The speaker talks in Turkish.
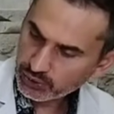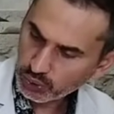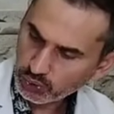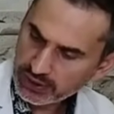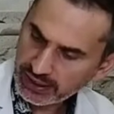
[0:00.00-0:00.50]
da
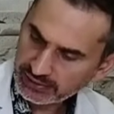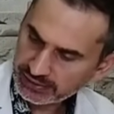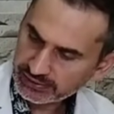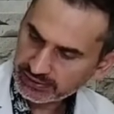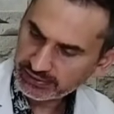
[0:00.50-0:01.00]
çok
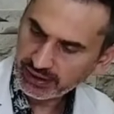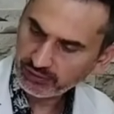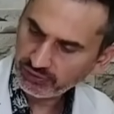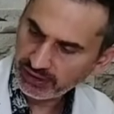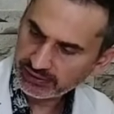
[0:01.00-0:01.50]
güzeldir. Ee,
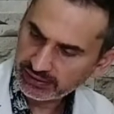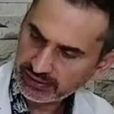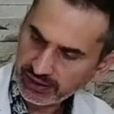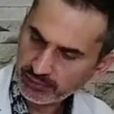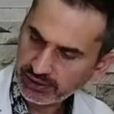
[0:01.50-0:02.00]
hem
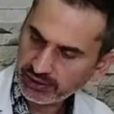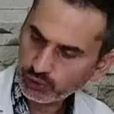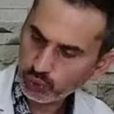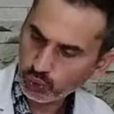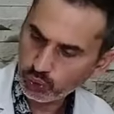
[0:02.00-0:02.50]
faydalı hem
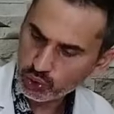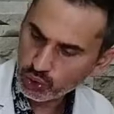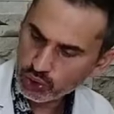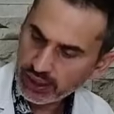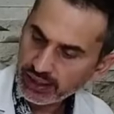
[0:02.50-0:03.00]
de
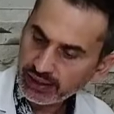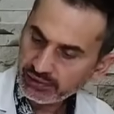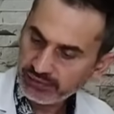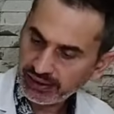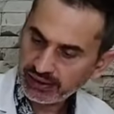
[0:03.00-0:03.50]
kokusuz
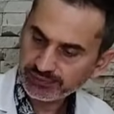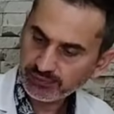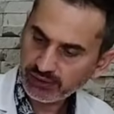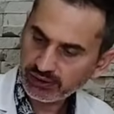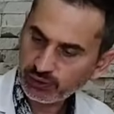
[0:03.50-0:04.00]

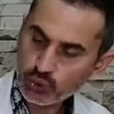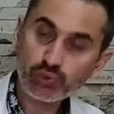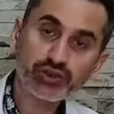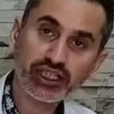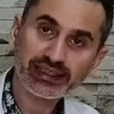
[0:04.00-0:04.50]
veya e,
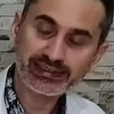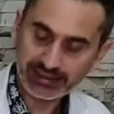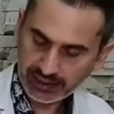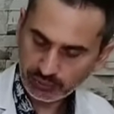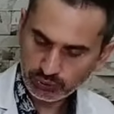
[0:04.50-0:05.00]
üzüm
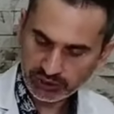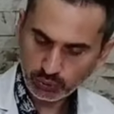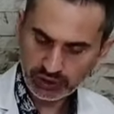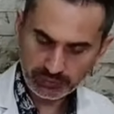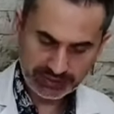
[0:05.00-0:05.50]
çekirdeği yağı bunları
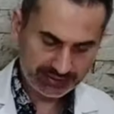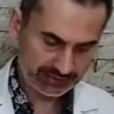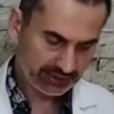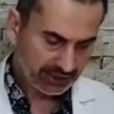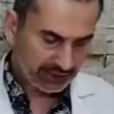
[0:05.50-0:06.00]
kullanabilirsiniz.